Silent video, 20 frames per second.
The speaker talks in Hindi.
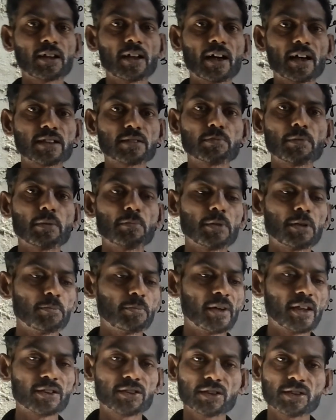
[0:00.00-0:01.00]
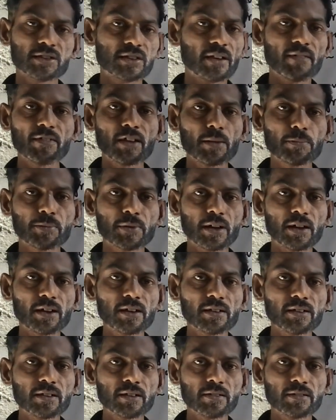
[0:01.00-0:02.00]
क्लास में हमने बेसिक्स डेवलप कर
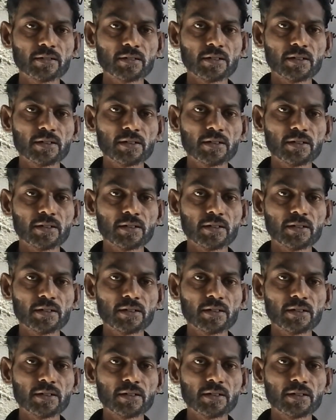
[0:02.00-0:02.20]
ली हैं